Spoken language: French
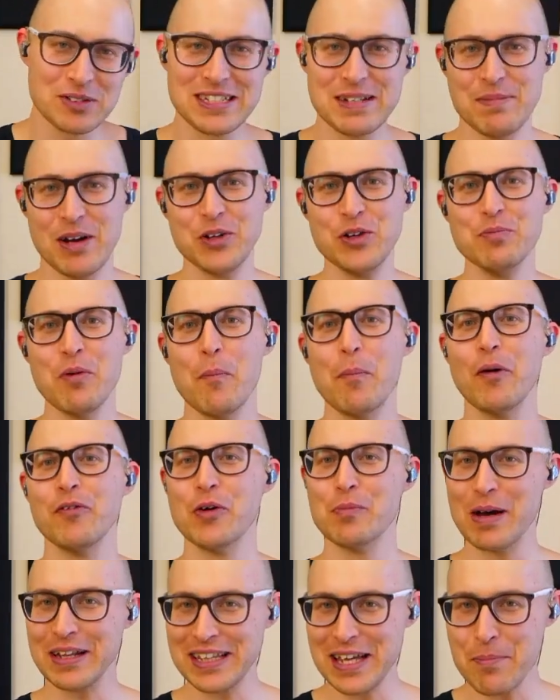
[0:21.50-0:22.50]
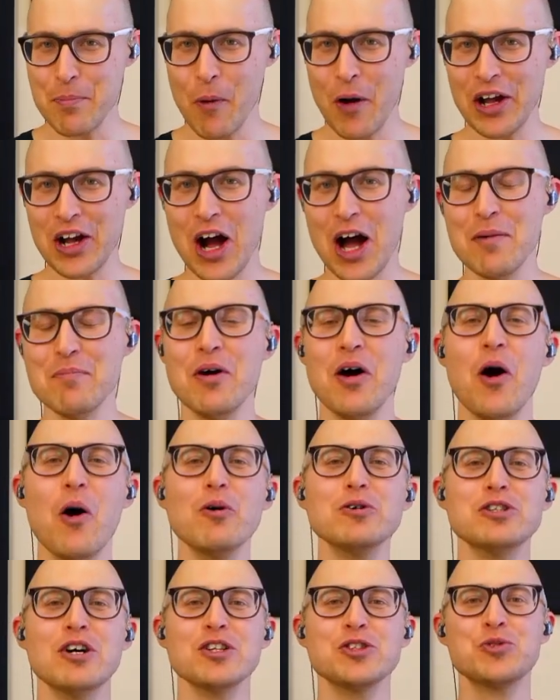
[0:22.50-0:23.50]
c'est Manu de mon prof de batterie.com.
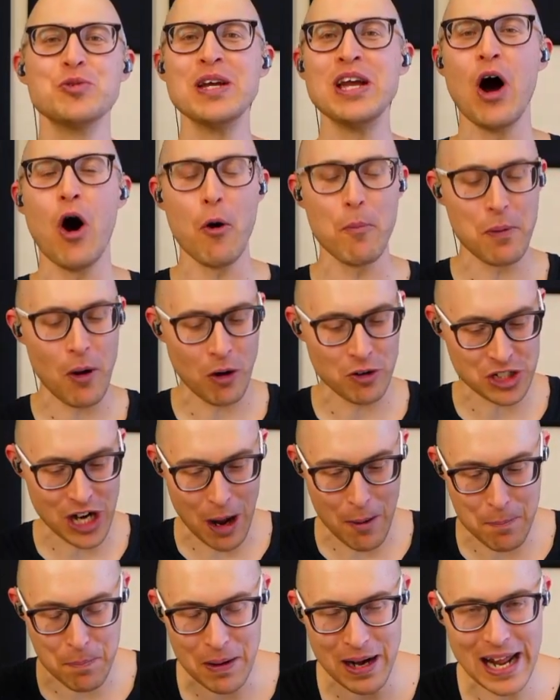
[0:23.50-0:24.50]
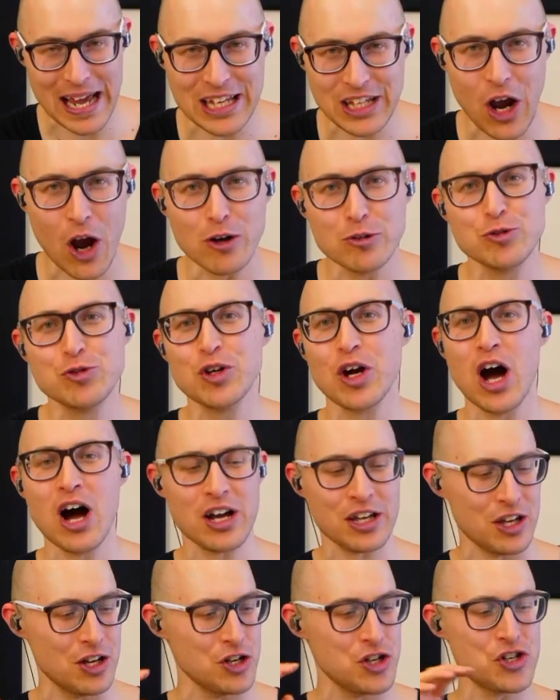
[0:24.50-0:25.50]
Aujourd'hui, on plonge en plein cœur du
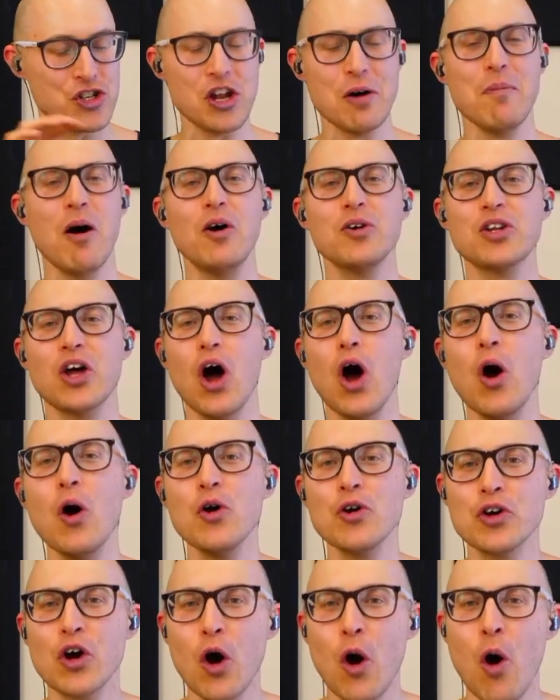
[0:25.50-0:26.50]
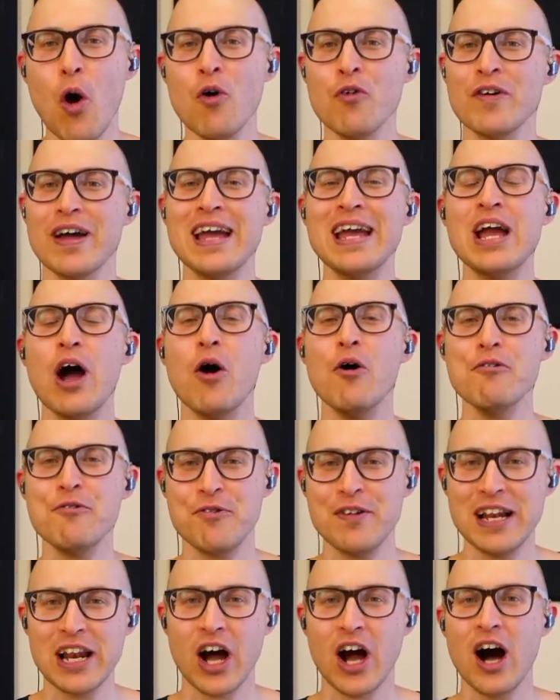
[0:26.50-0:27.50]
rock. Je te montre un groove et un
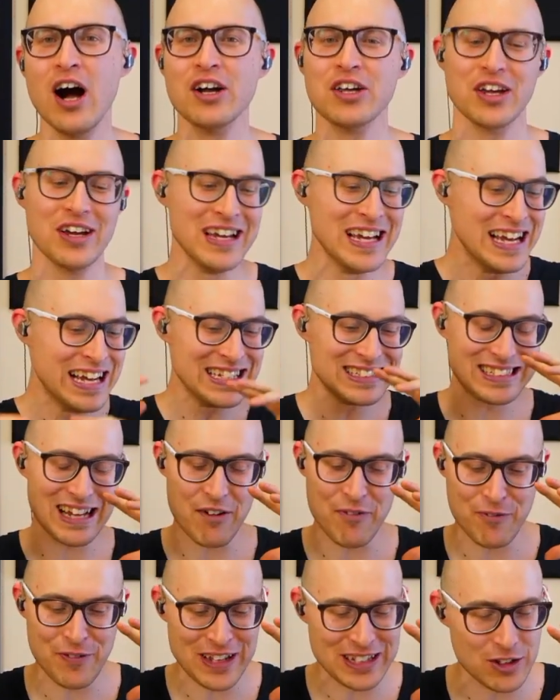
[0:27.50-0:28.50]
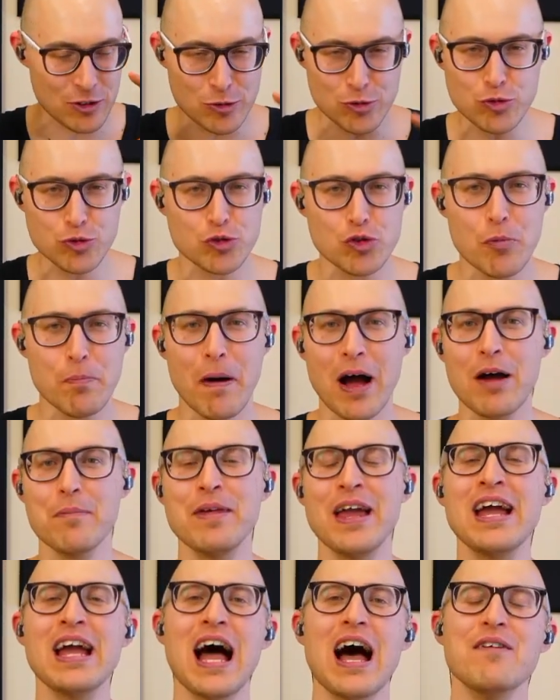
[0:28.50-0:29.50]
fil rock. Ça fit
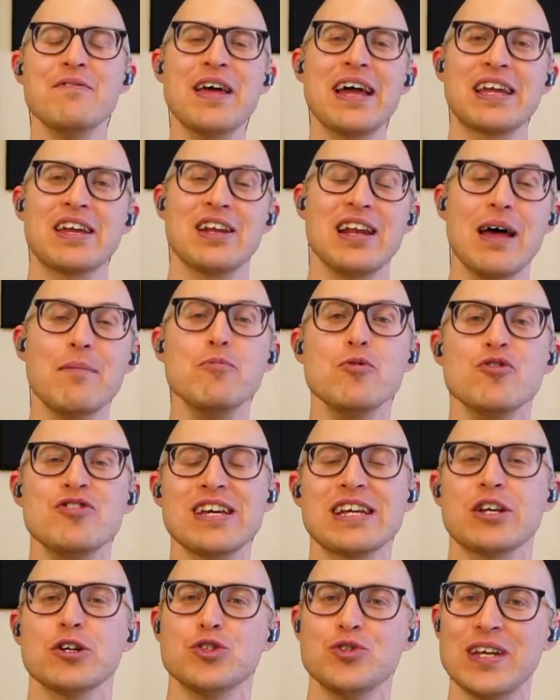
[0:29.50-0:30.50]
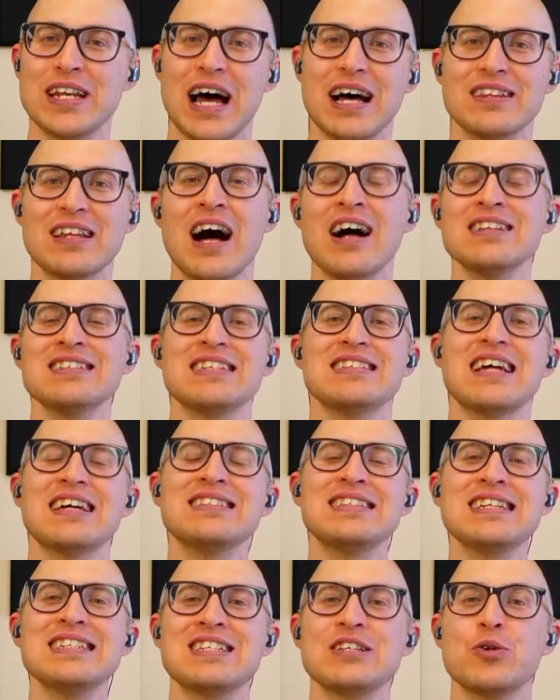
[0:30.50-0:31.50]
super bien avec la musique que tu viens d'entendre,
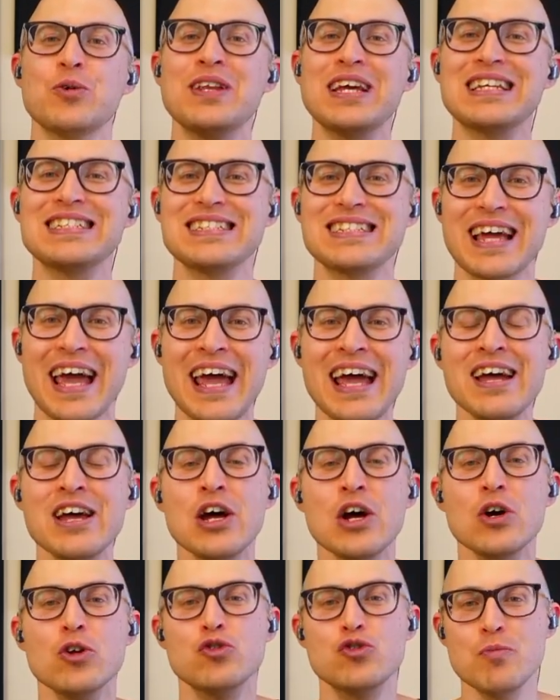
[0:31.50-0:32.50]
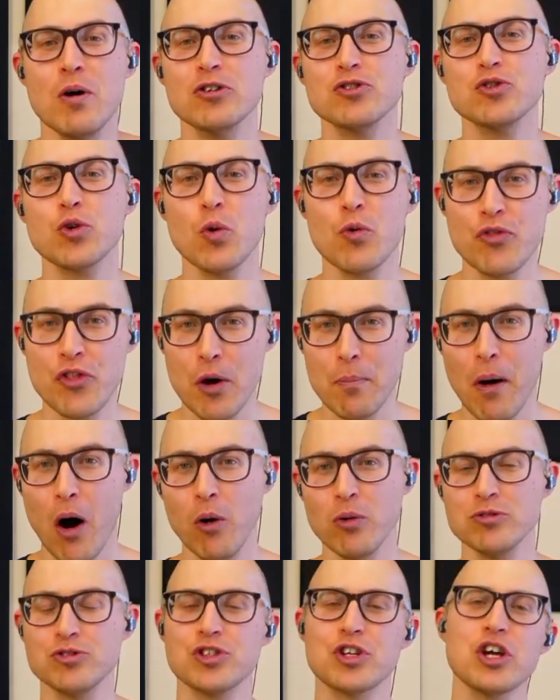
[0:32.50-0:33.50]
c'est-à-dire c'est un extrait du morceau de
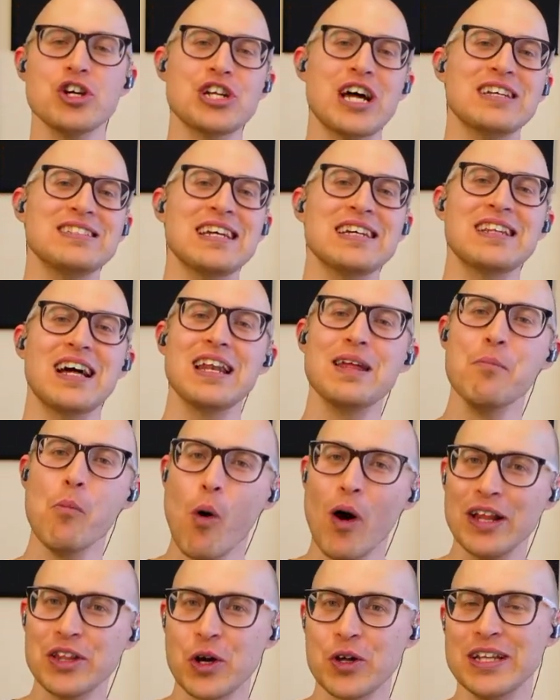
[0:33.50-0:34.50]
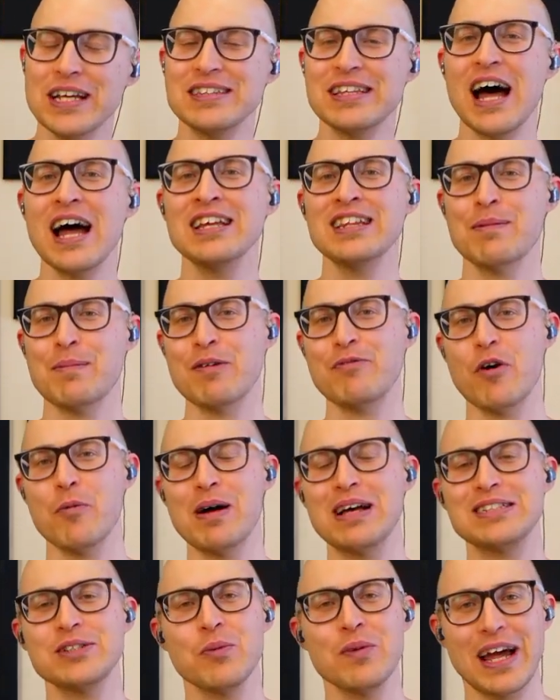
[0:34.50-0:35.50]
Bones que j'enseigne dans les moindres détails dans ma
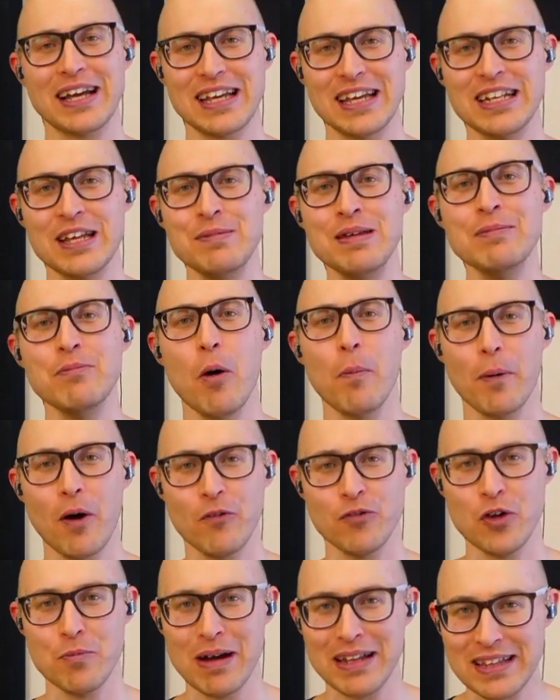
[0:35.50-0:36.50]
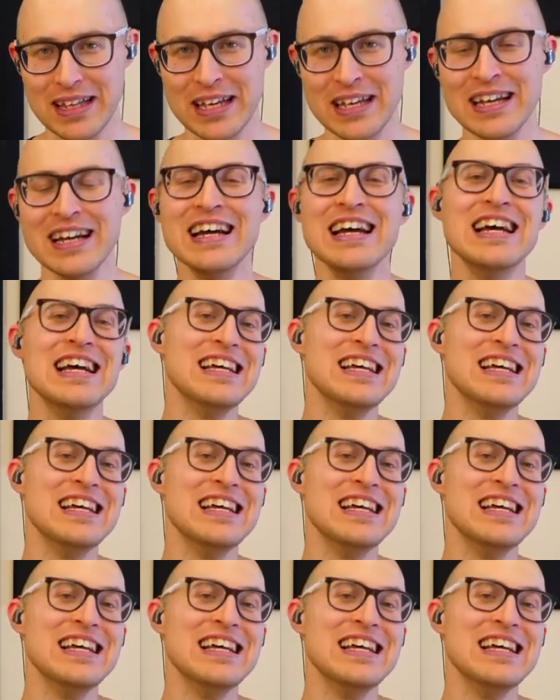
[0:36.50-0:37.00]
formation l'Académie mon prof de batterie.